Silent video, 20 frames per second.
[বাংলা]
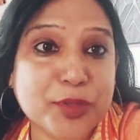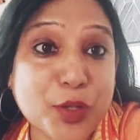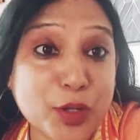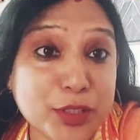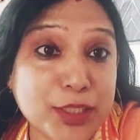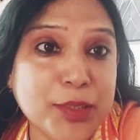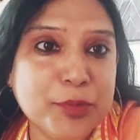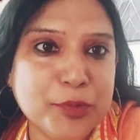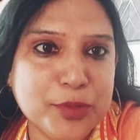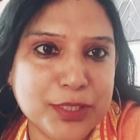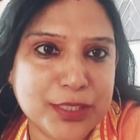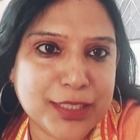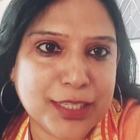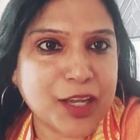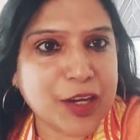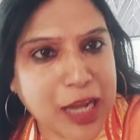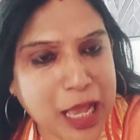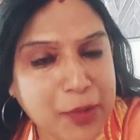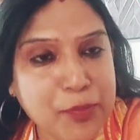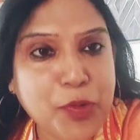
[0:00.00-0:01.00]
কথা বলি না
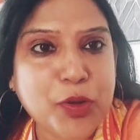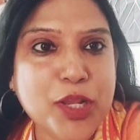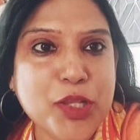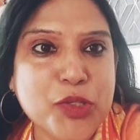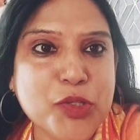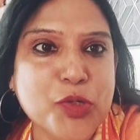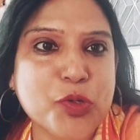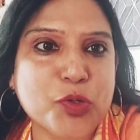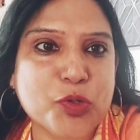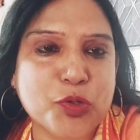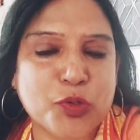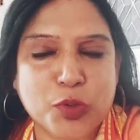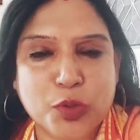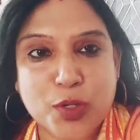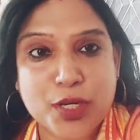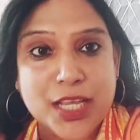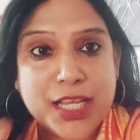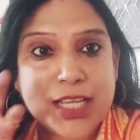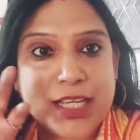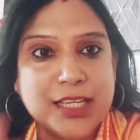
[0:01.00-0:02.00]
কারণ আমি অনেক ছোট
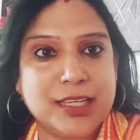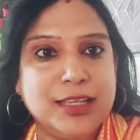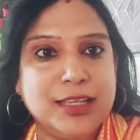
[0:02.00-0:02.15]
অনেক